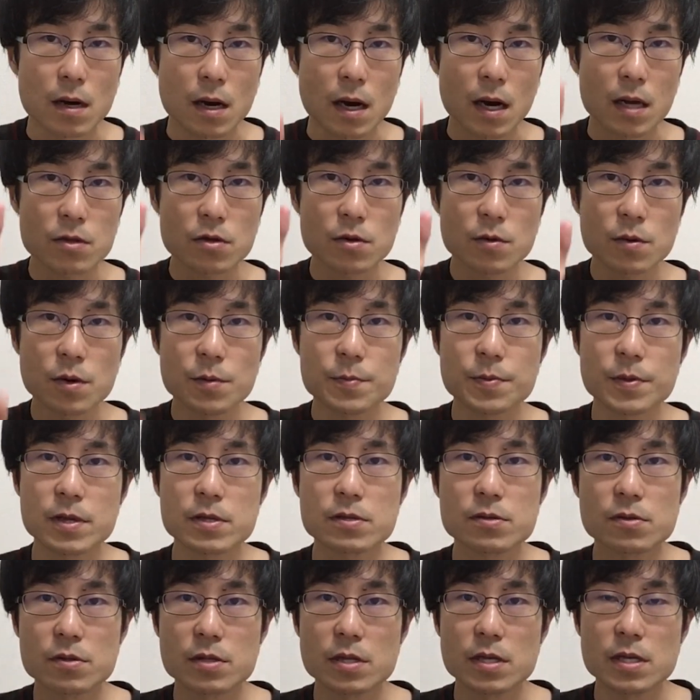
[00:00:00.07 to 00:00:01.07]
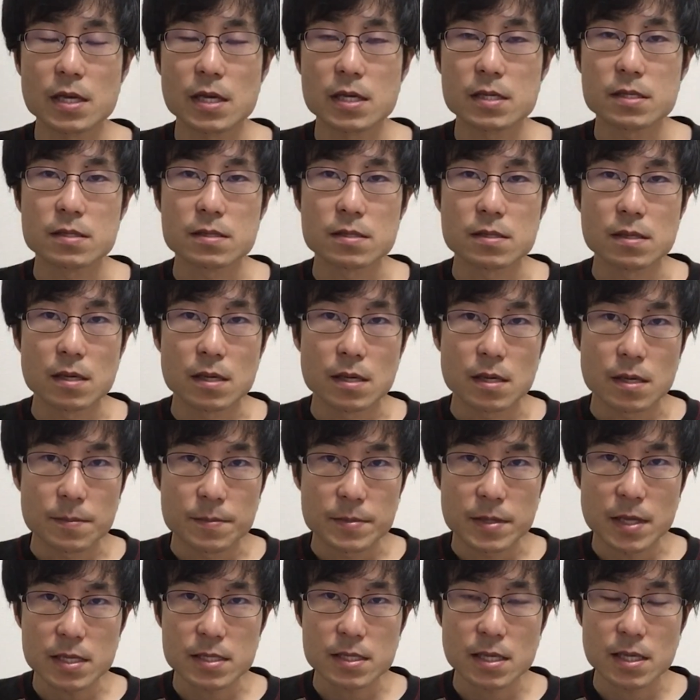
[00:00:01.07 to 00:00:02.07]
はいどうもプレスの T です
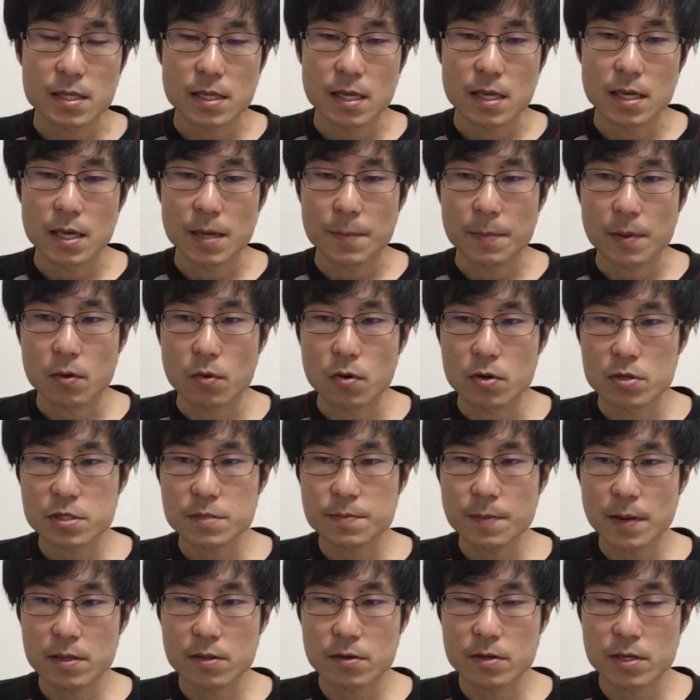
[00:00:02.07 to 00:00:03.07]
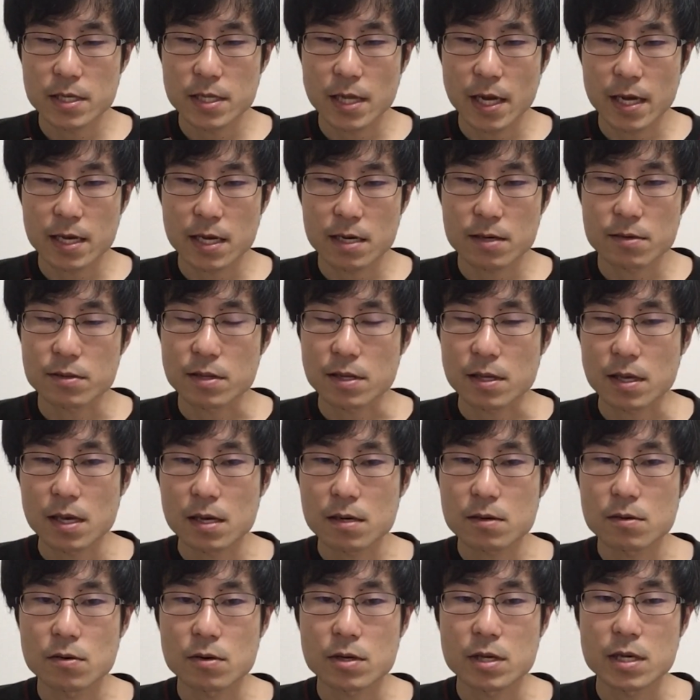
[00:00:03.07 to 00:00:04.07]
皆さんねやっぱコスパのいい大学って
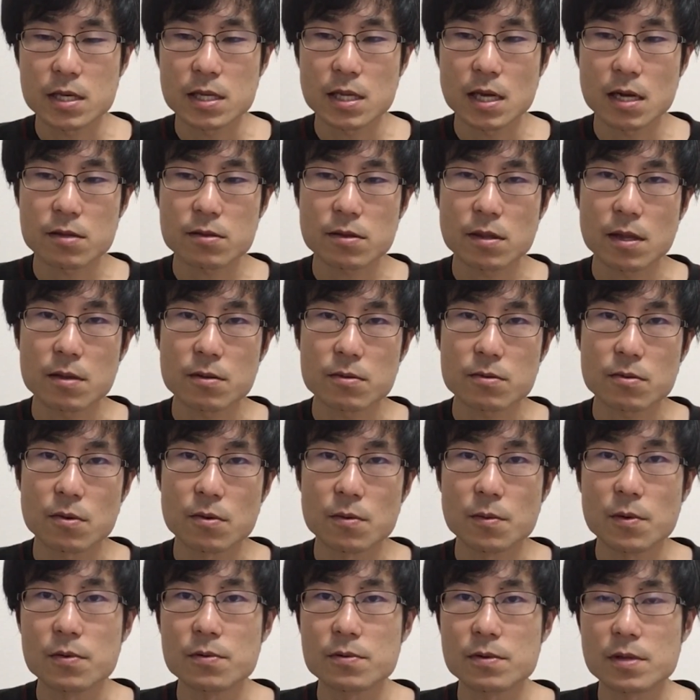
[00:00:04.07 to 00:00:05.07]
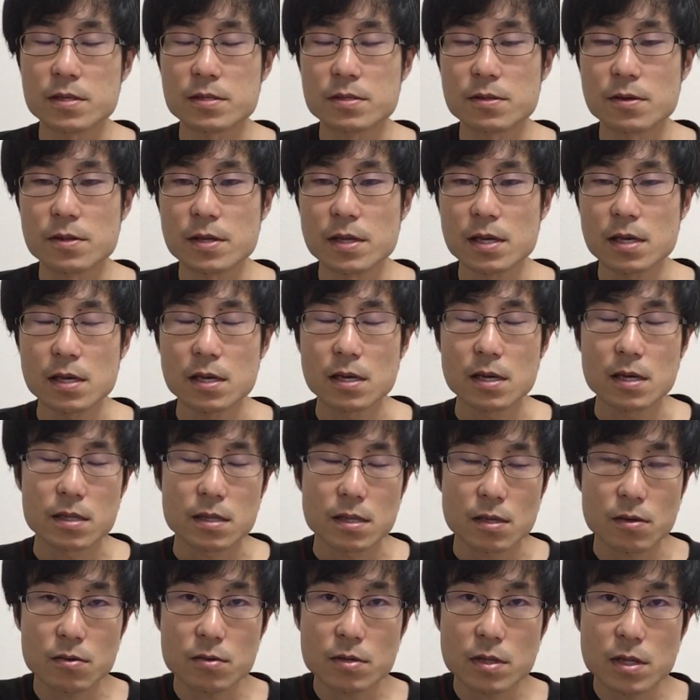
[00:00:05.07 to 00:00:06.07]
結構気になってると思うんですよねっ
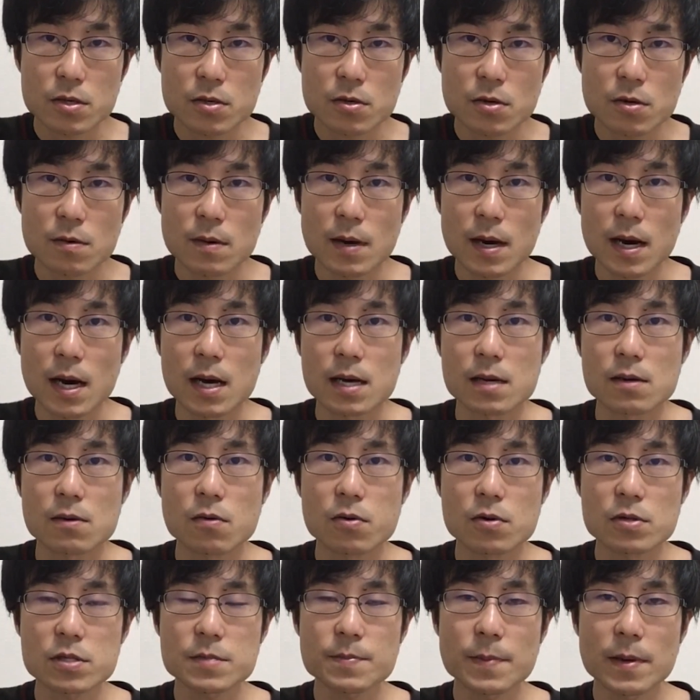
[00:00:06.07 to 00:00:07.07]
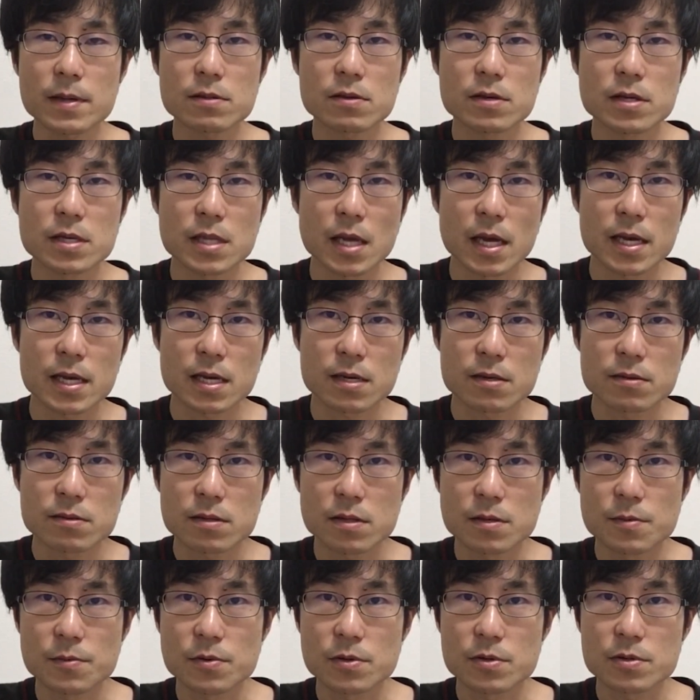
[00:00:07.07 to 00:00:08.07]
てことで今日はコスパのいい大学っ
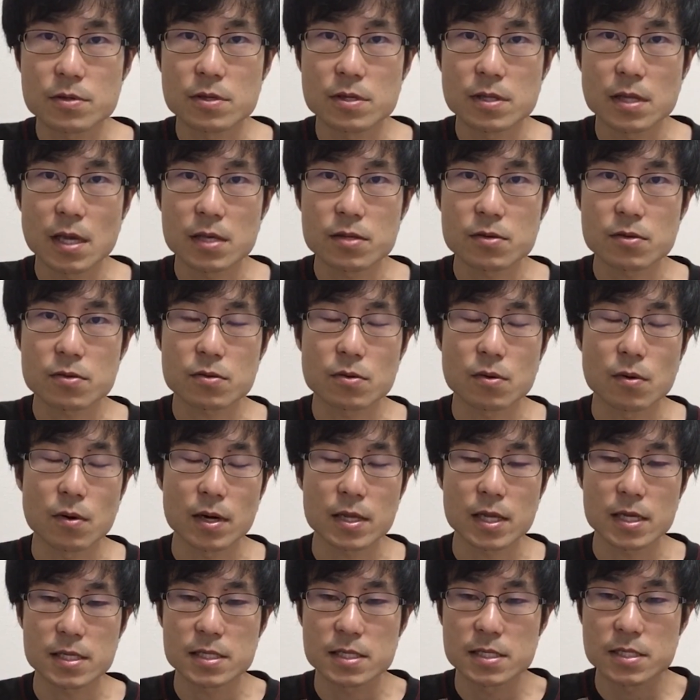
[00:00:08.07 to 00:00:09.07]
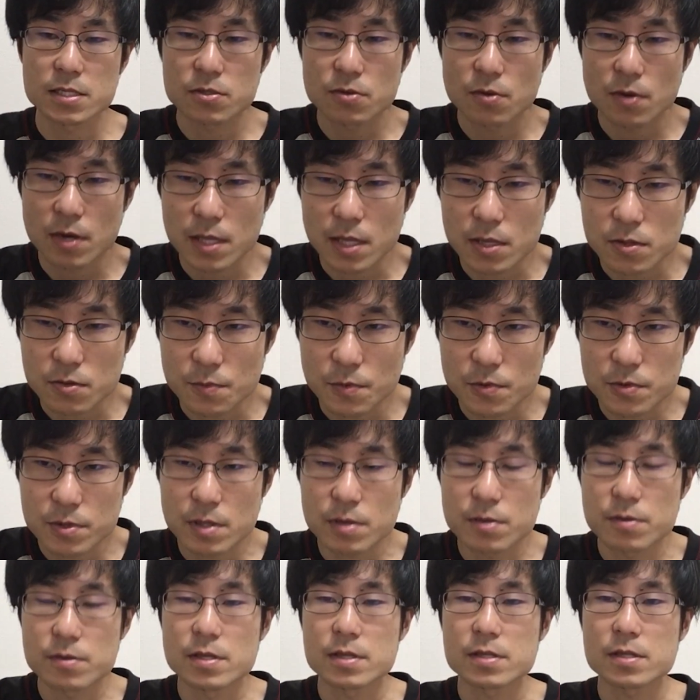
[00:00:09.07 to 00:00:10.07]
ていうものについてちょっとお話ししようかなと思っ
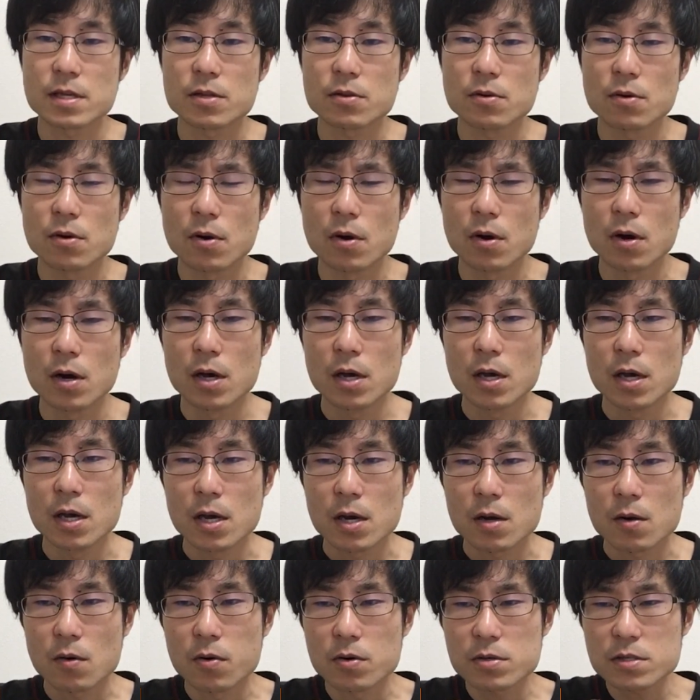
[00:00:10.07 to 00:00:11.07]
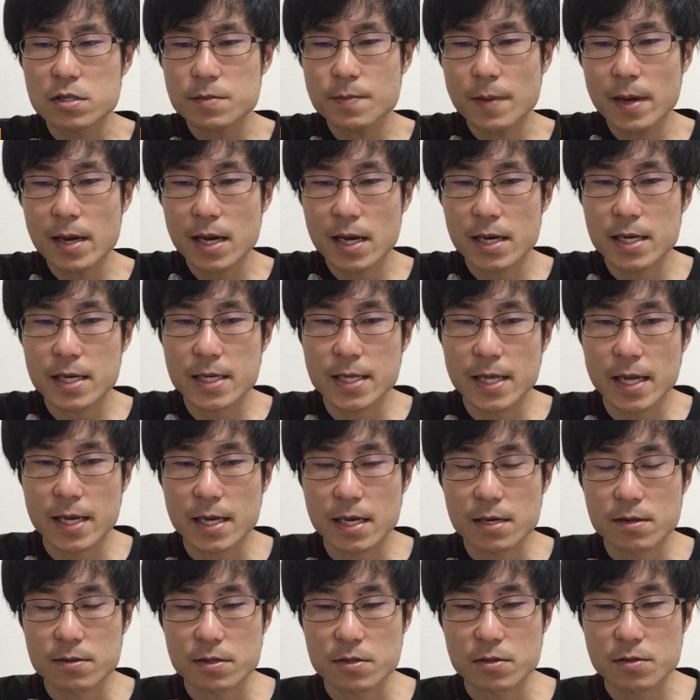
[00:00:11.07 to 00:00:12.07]
てるんですけどコスパがいい大
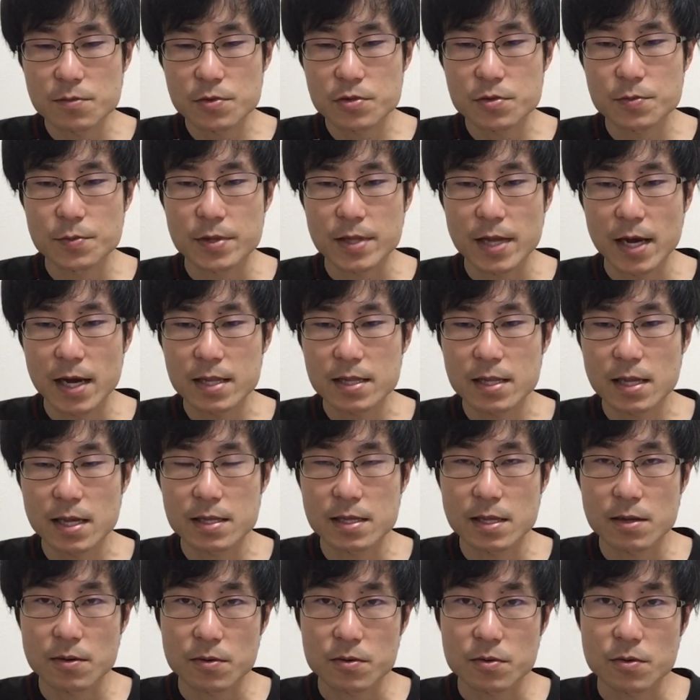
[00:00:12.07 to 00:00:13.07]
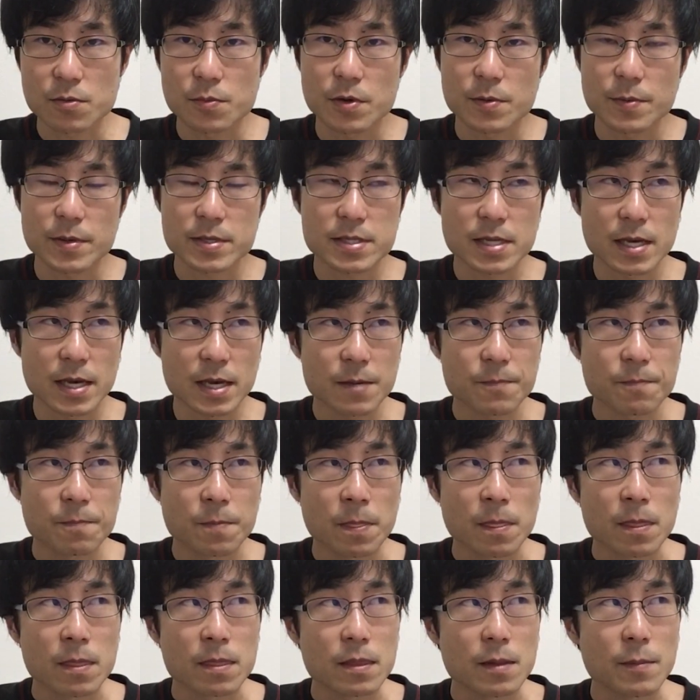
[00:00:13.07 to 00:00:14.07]
学ってそもそも何なんだろうと思いません
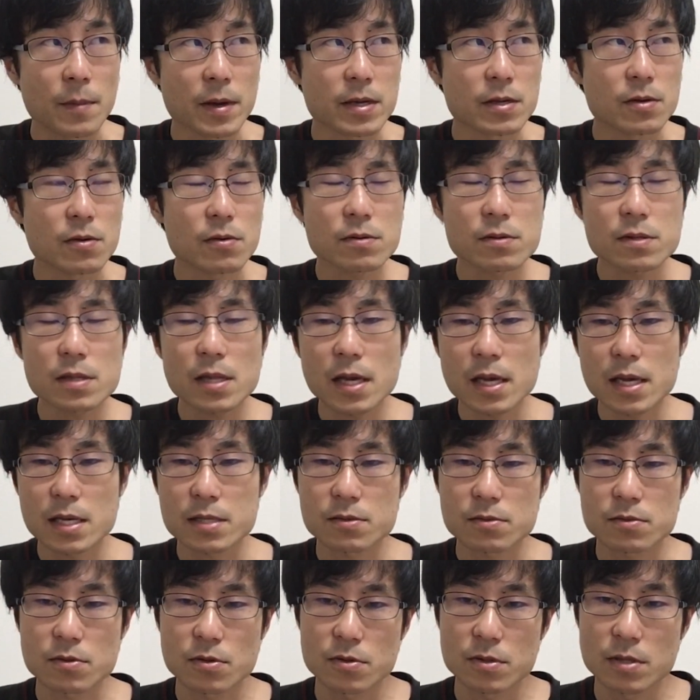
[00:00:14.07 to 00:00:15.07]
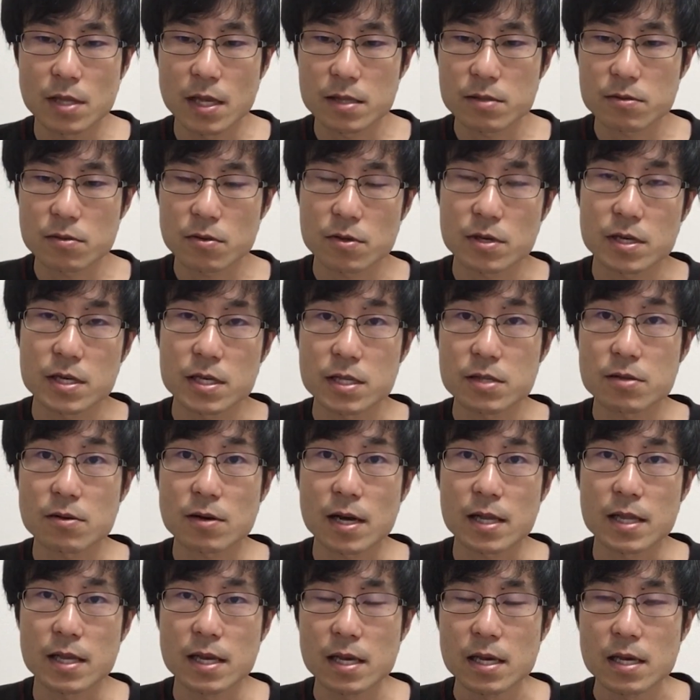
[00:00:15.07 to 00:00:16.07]
でまあ、いろんなそのネット記事と
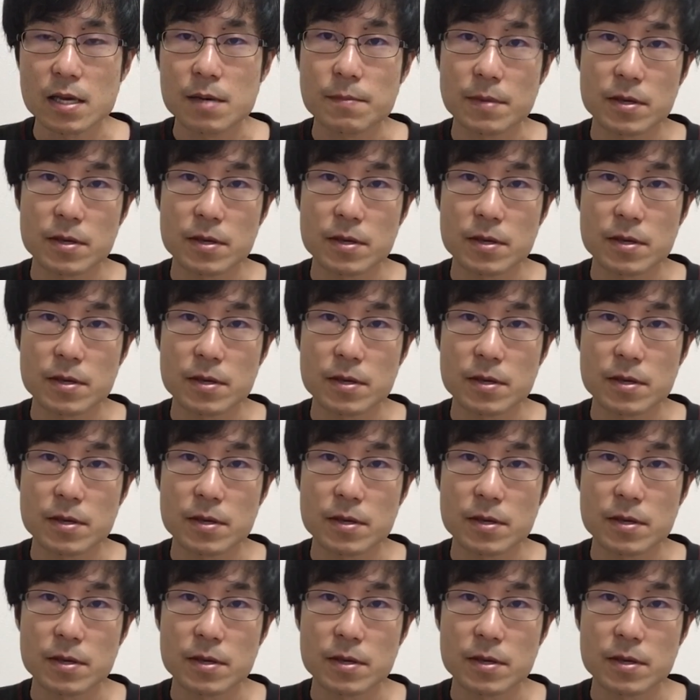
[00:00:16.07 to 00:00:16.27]
かね、